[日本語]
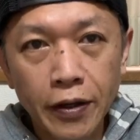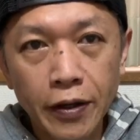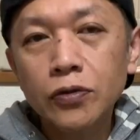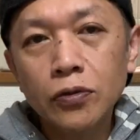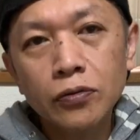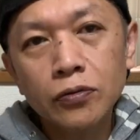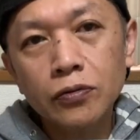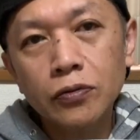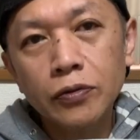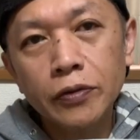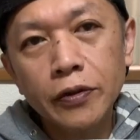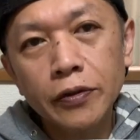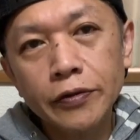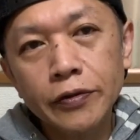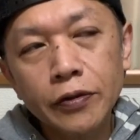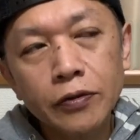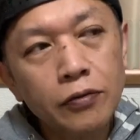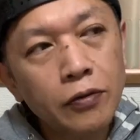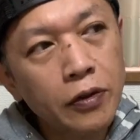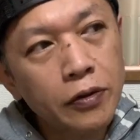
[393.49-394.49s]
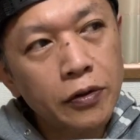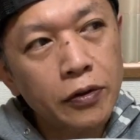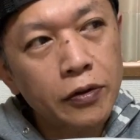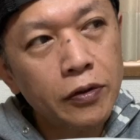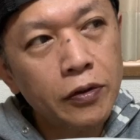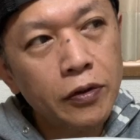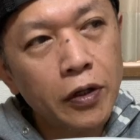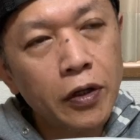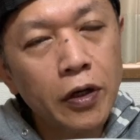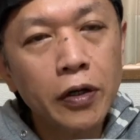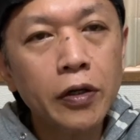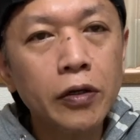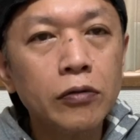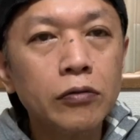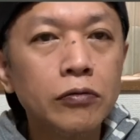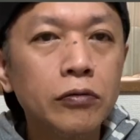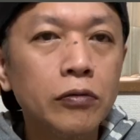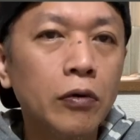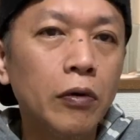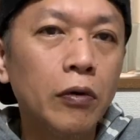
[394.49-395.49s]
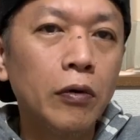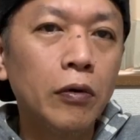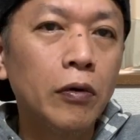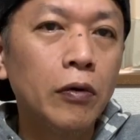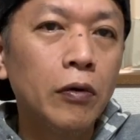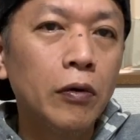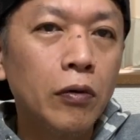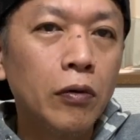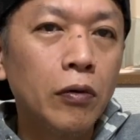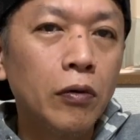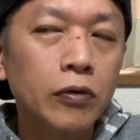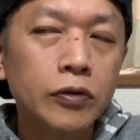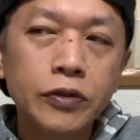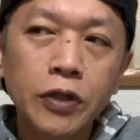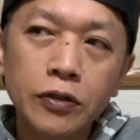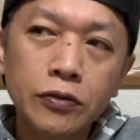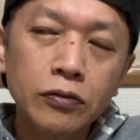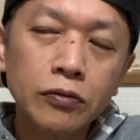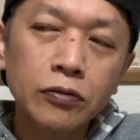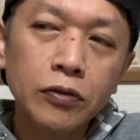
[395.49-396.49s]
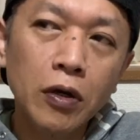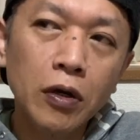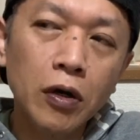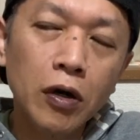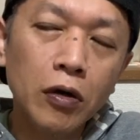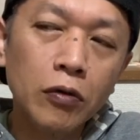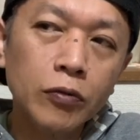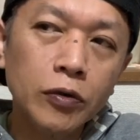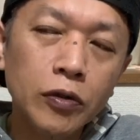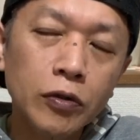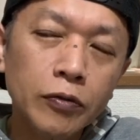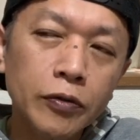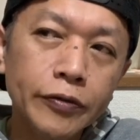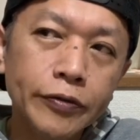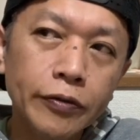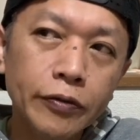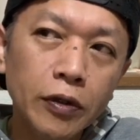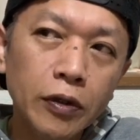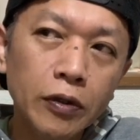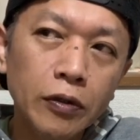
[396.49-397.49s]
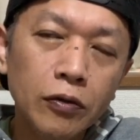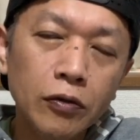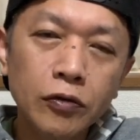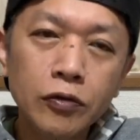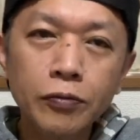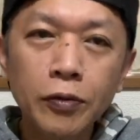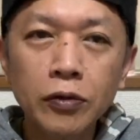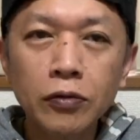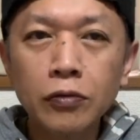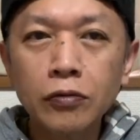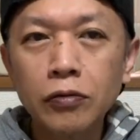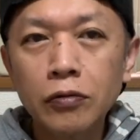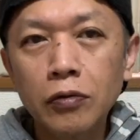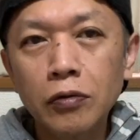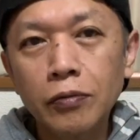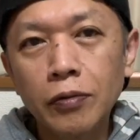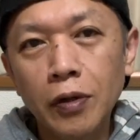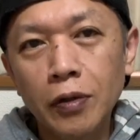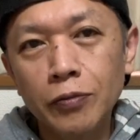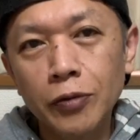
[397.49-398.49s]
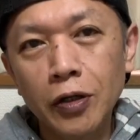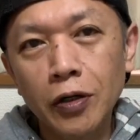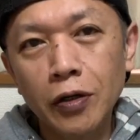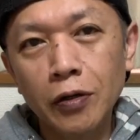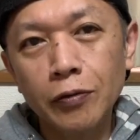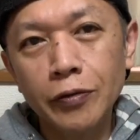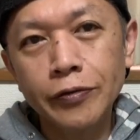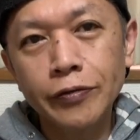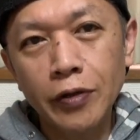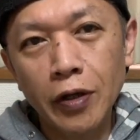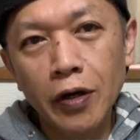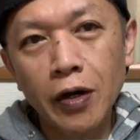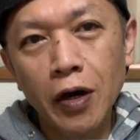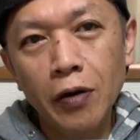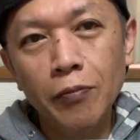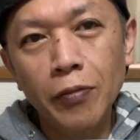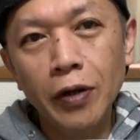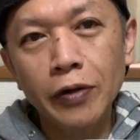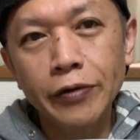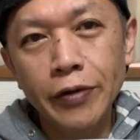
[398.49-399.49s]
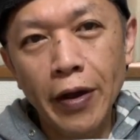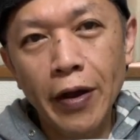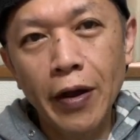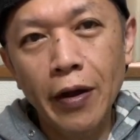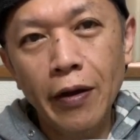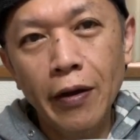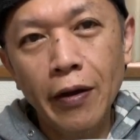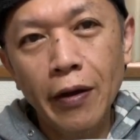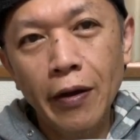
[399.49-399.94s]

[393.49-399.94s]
ちょっと電車とかで出かけると、こう車窓なんかを見てますとね、四つ葉のクローバー見かけますね。看板ね。